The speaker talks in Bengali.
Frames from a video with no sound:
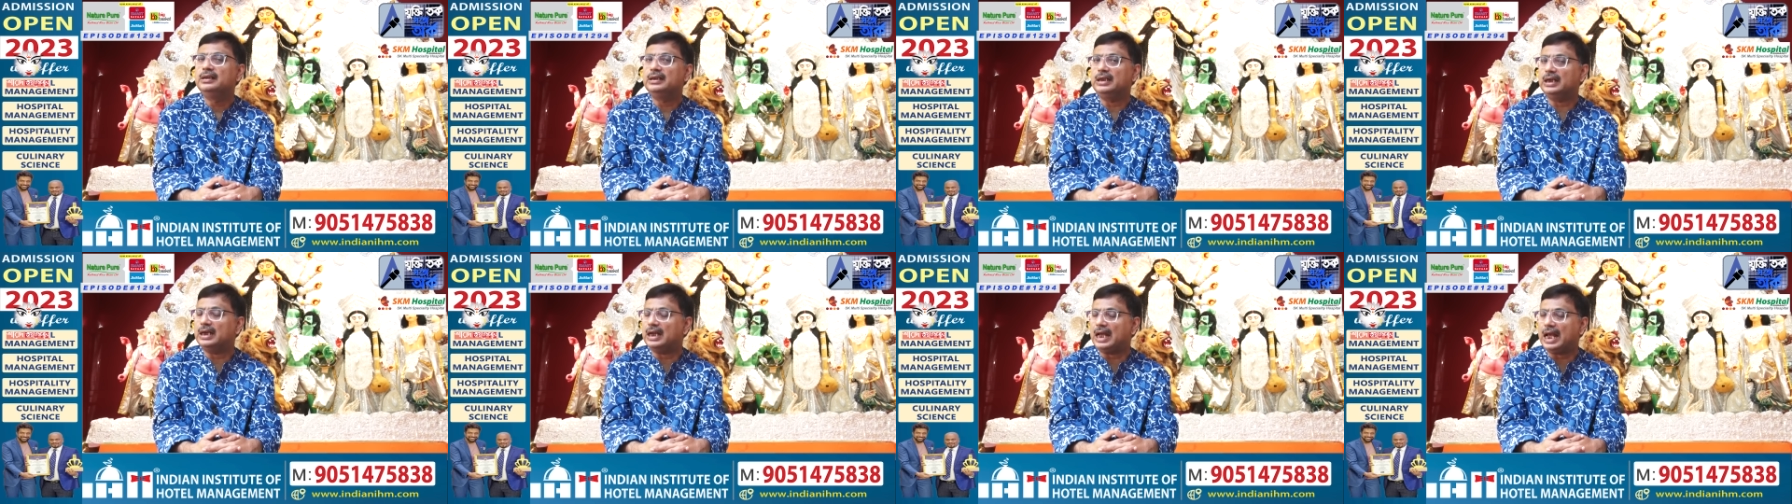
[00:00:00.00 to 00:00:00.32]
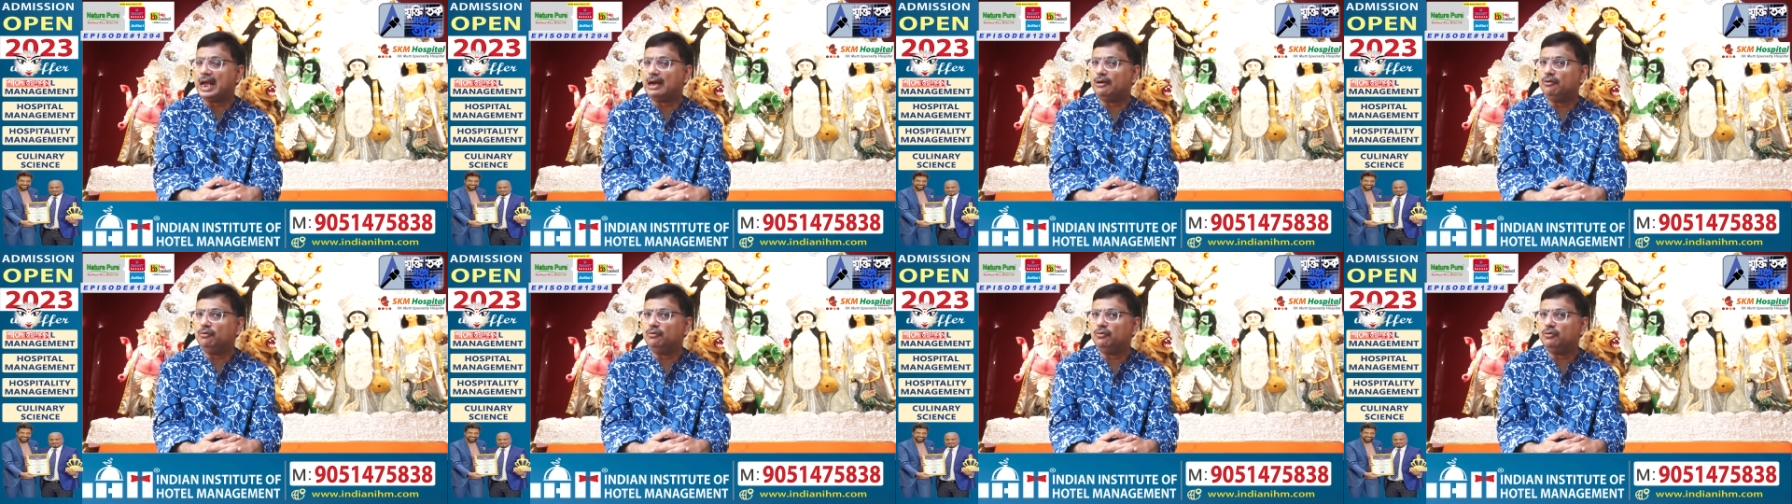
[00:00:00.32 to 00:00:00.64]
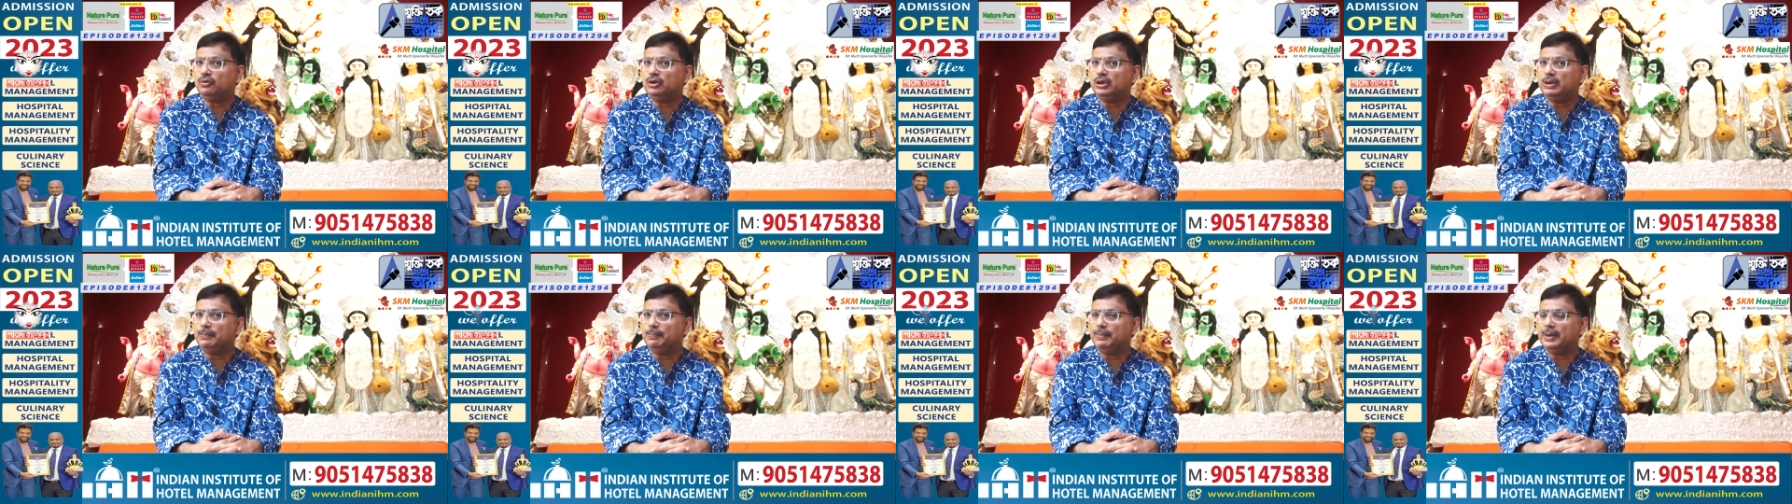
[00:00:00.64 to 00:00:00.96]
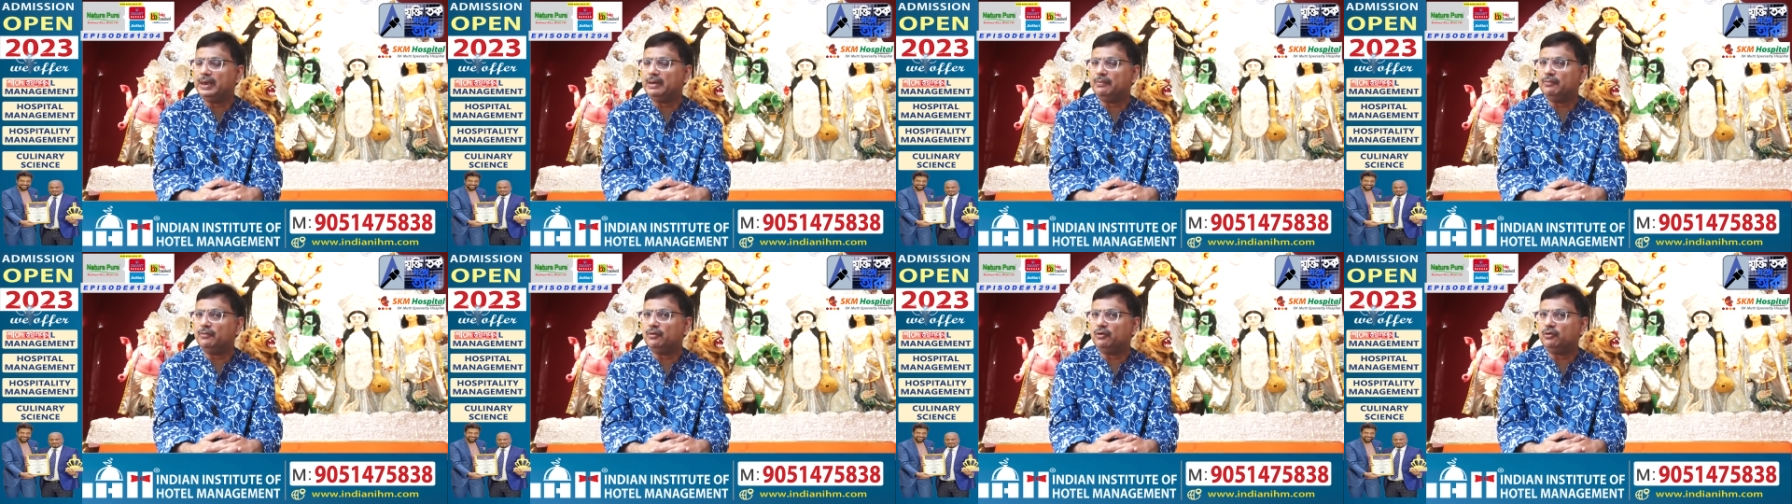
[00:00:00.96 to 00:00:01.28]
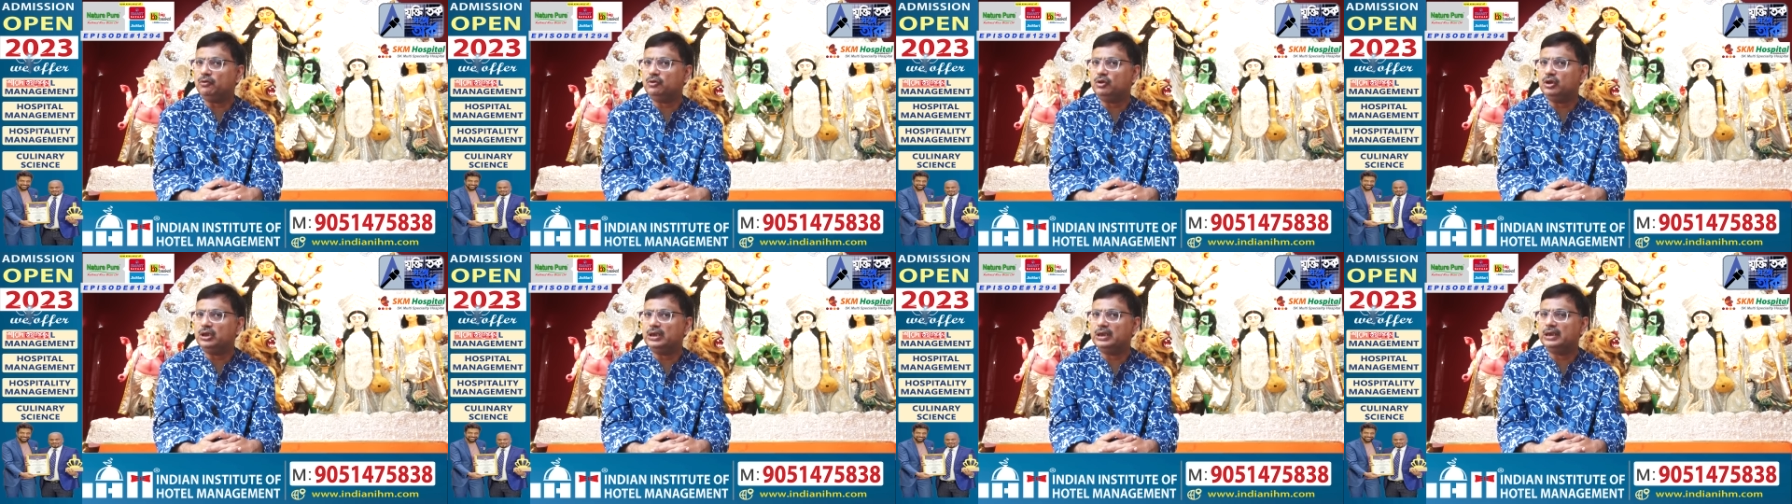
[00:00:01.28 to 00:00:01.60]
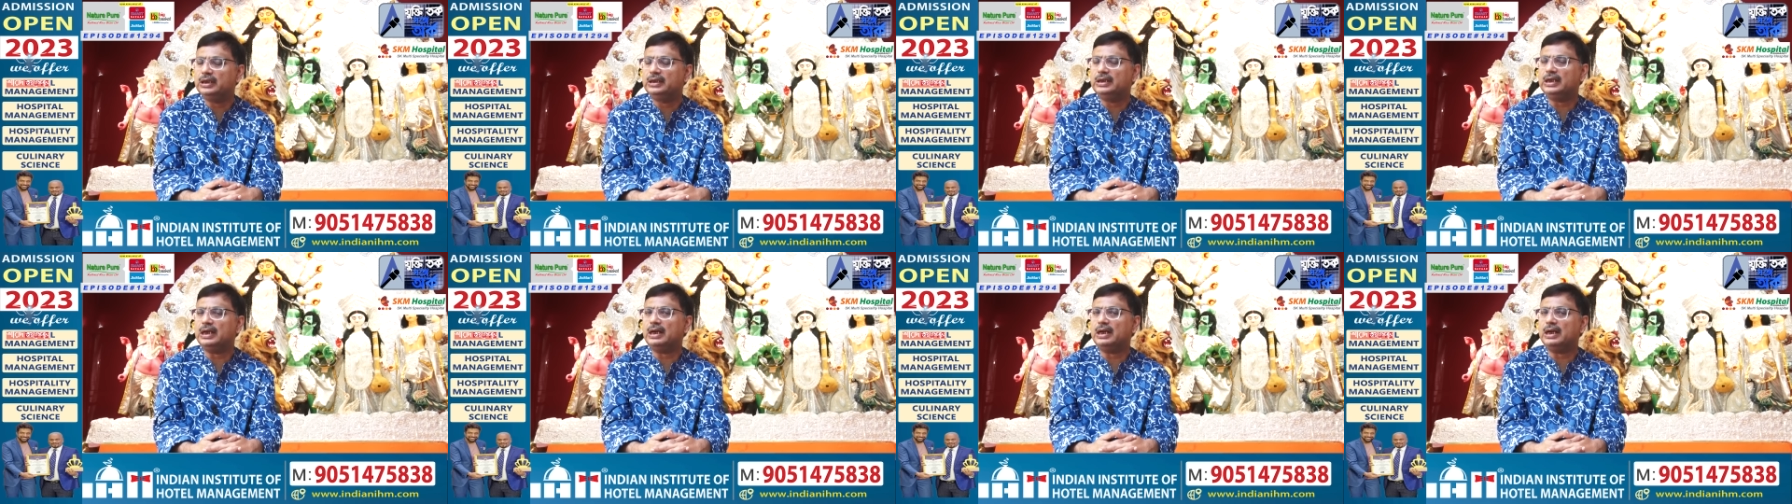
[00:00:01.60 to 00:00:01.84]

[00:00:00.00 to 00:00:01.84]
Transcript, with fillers: যারা এখনও সিপিএম করছে